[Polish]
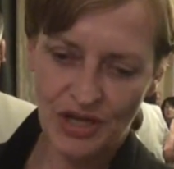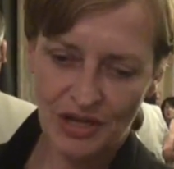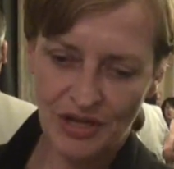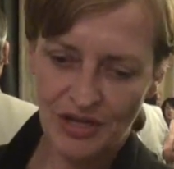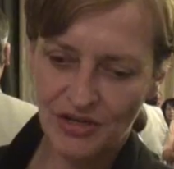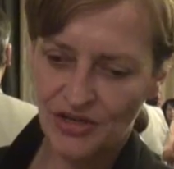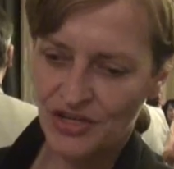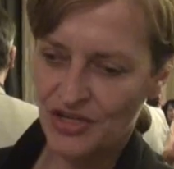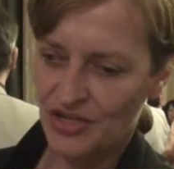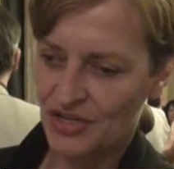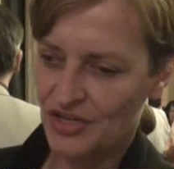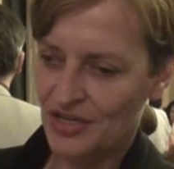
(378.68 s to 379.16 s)

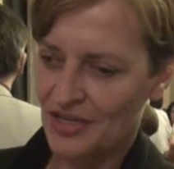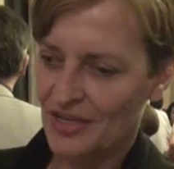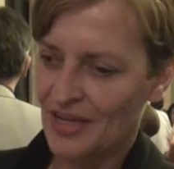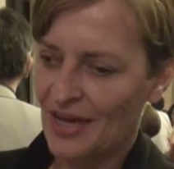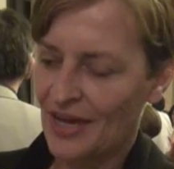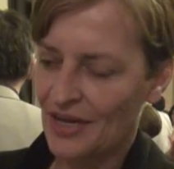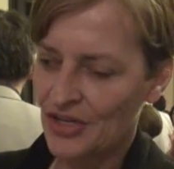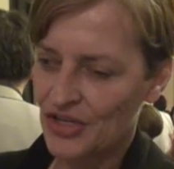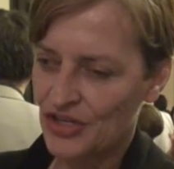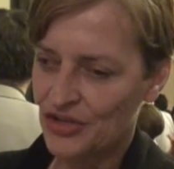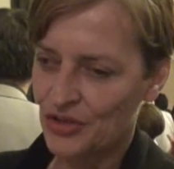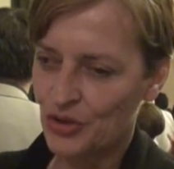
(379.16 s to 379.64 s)
rzecz,
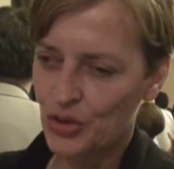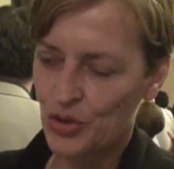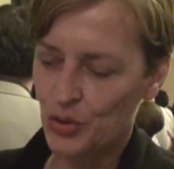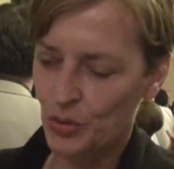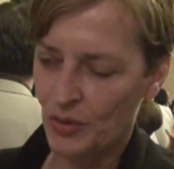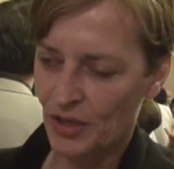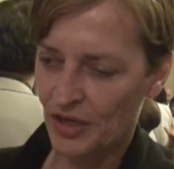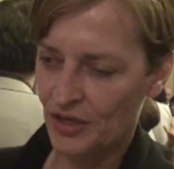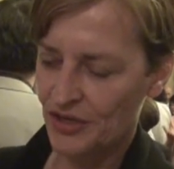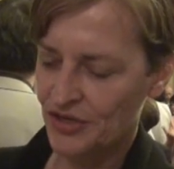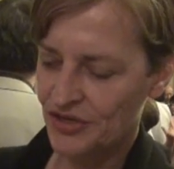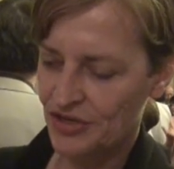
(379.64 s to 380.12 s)
każdy
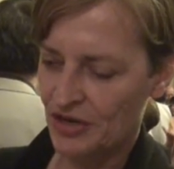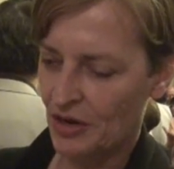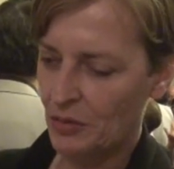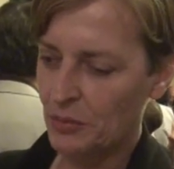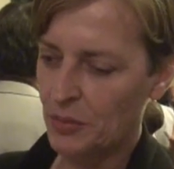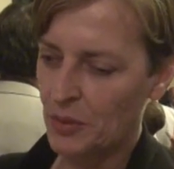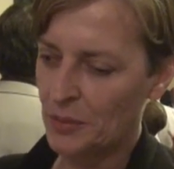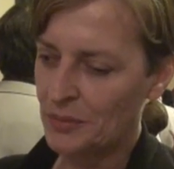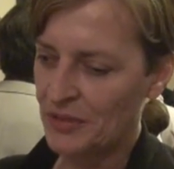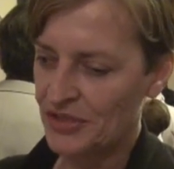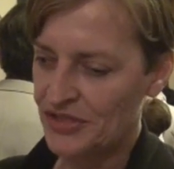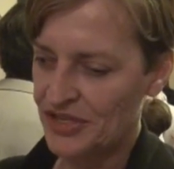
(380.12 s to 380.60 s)
człowiek
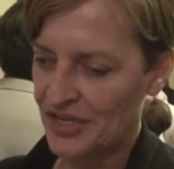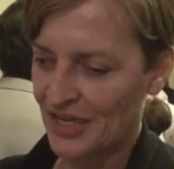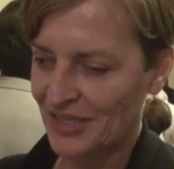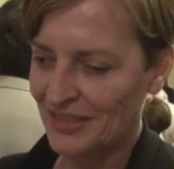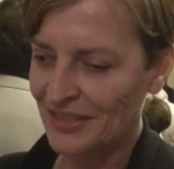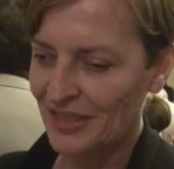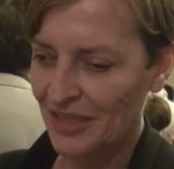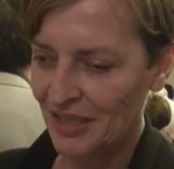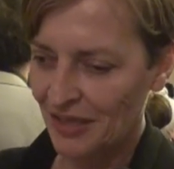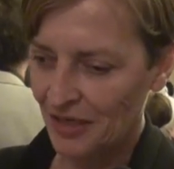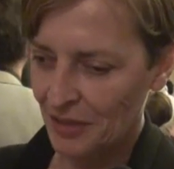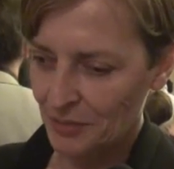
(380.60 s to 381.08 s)
chciałby mieć
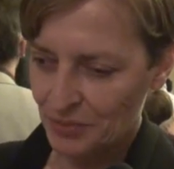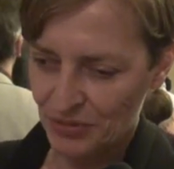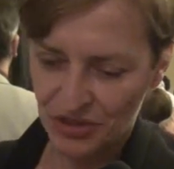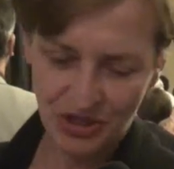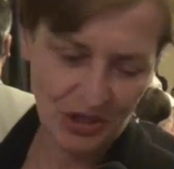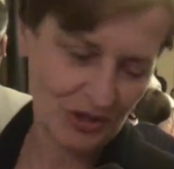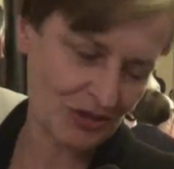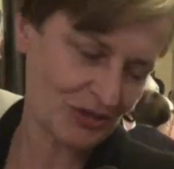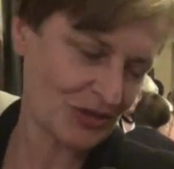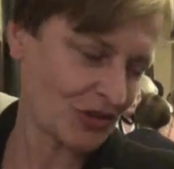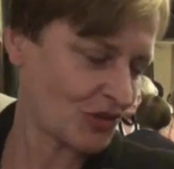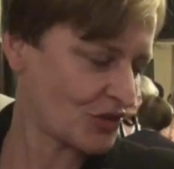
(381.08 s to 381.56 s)
jak
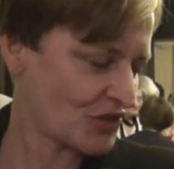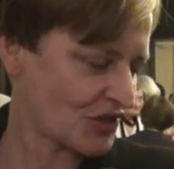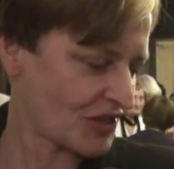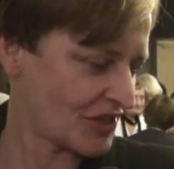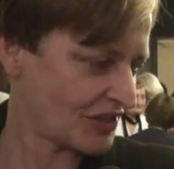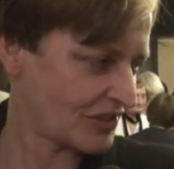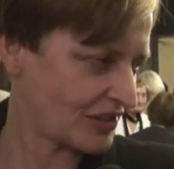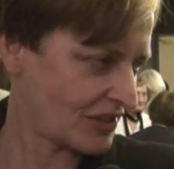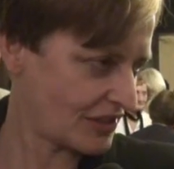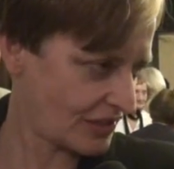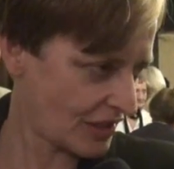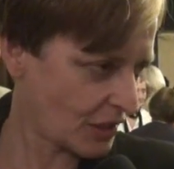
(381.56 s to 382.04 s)
najlepsze
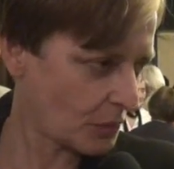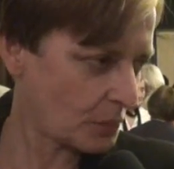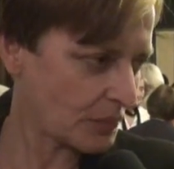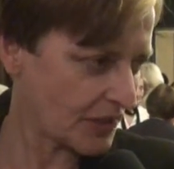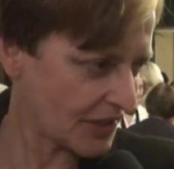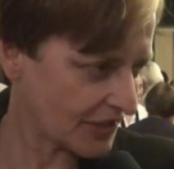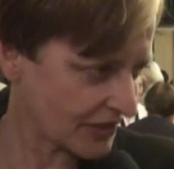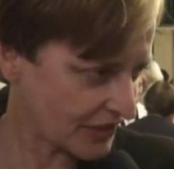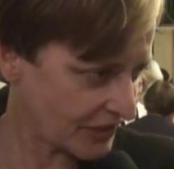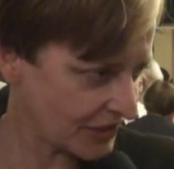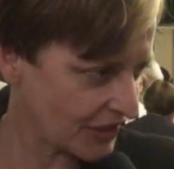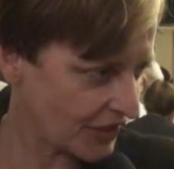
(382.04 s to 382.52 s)
otoczenie.
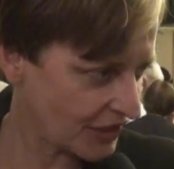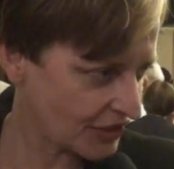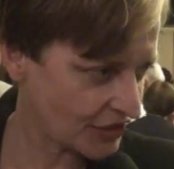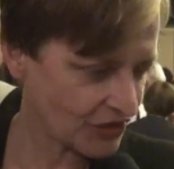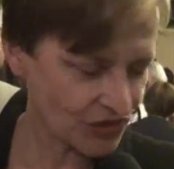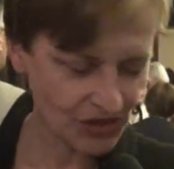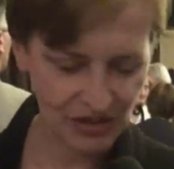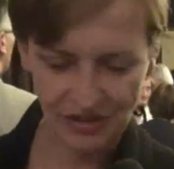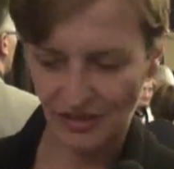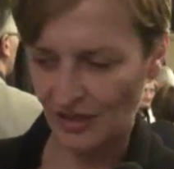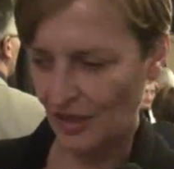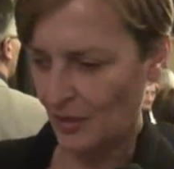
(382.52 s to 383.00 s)

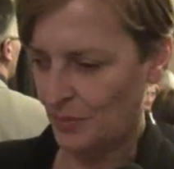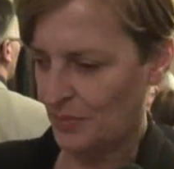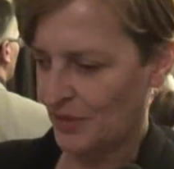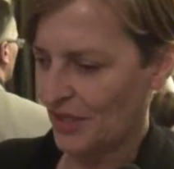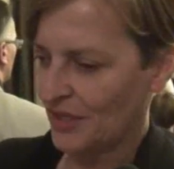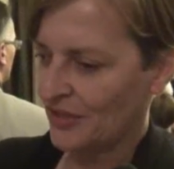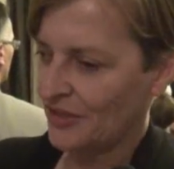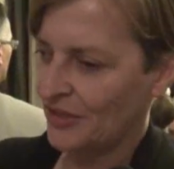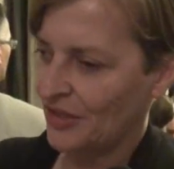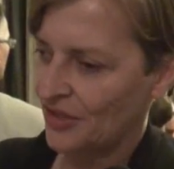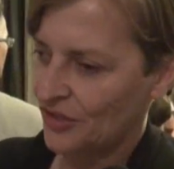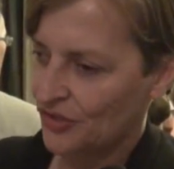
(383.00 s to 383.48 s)
Najpiękniejsze,
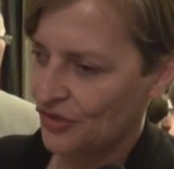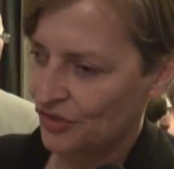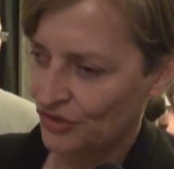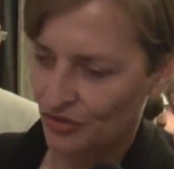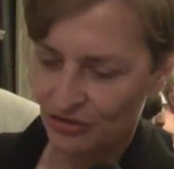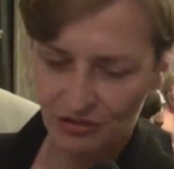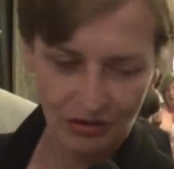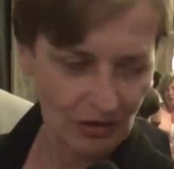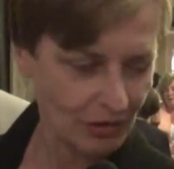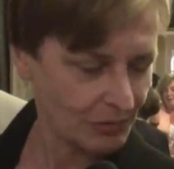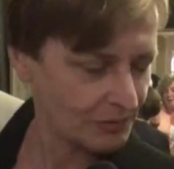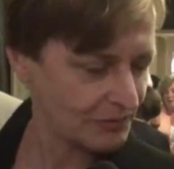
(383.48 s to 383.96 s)

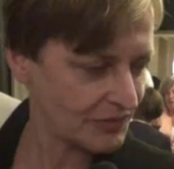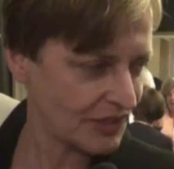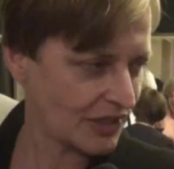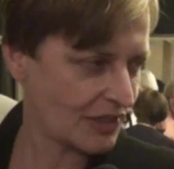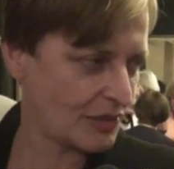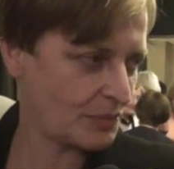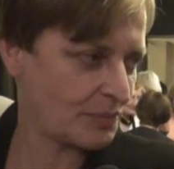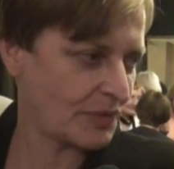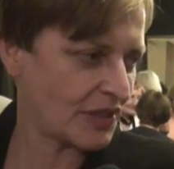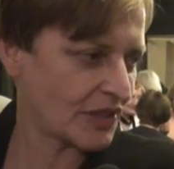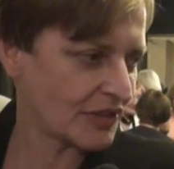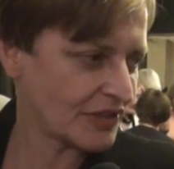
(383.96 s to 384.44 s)
najpiękniejszy dom,
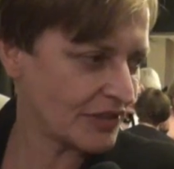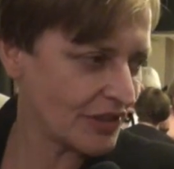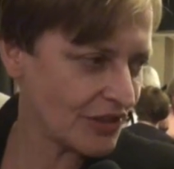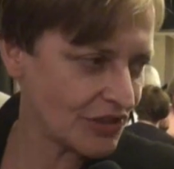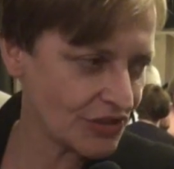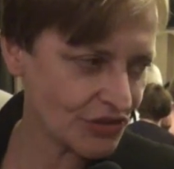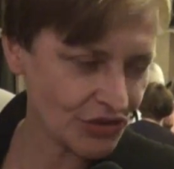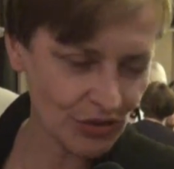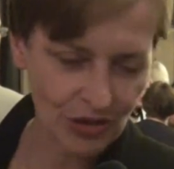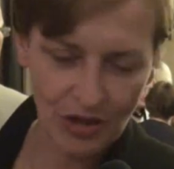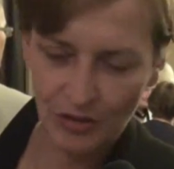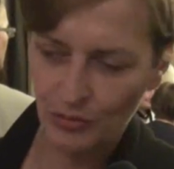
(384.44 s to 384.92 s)

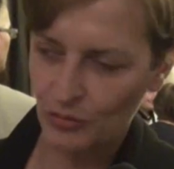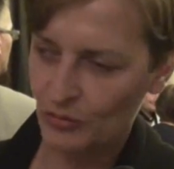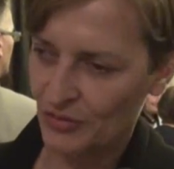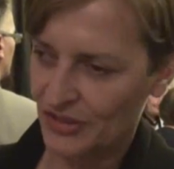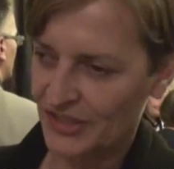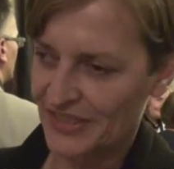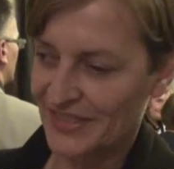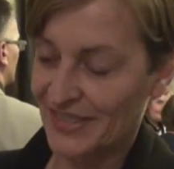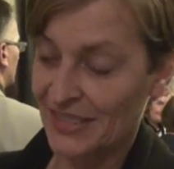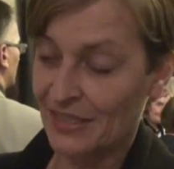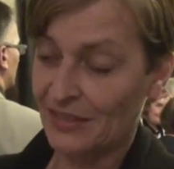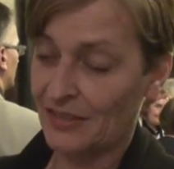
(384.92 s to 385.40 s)
najpiękniejsza
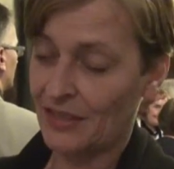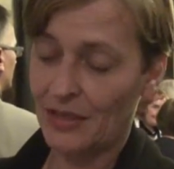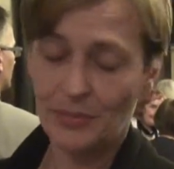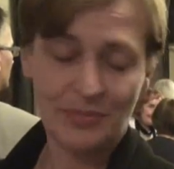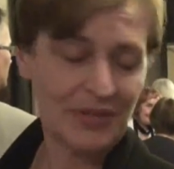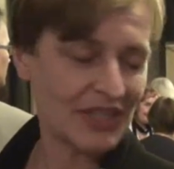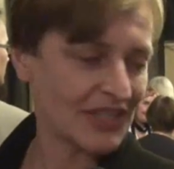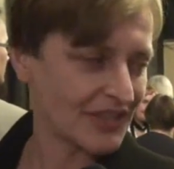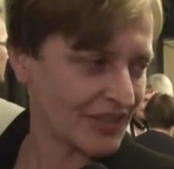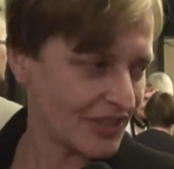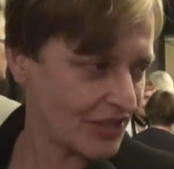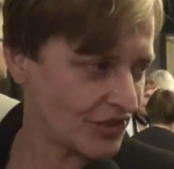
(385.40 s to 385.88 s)
ulica,
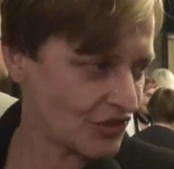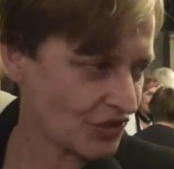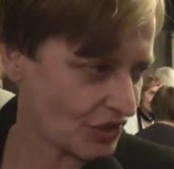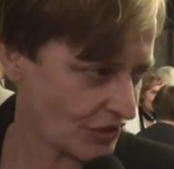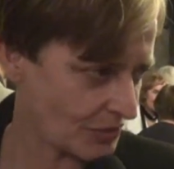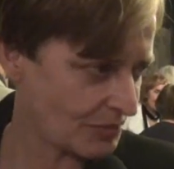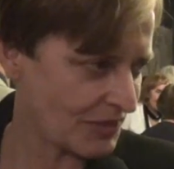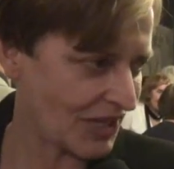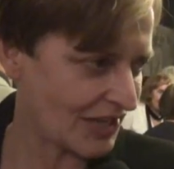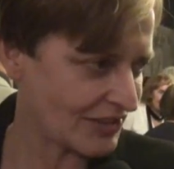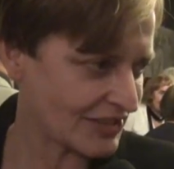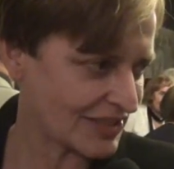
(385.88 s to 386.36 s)

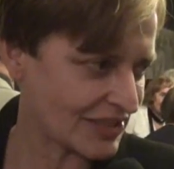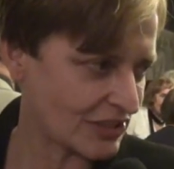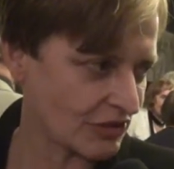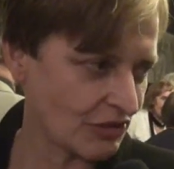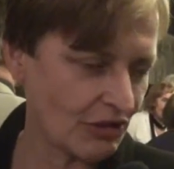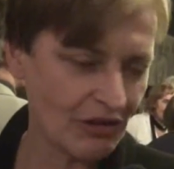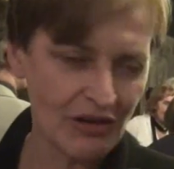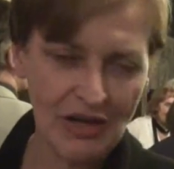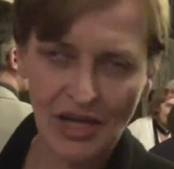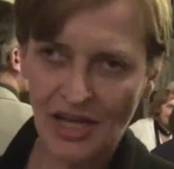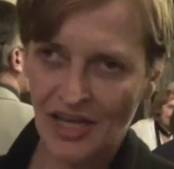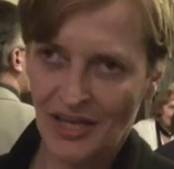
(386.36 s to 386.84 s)
najpiękniejsze
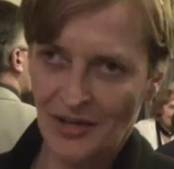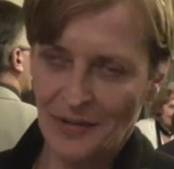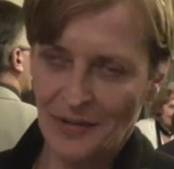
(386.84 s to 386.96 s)
miasto.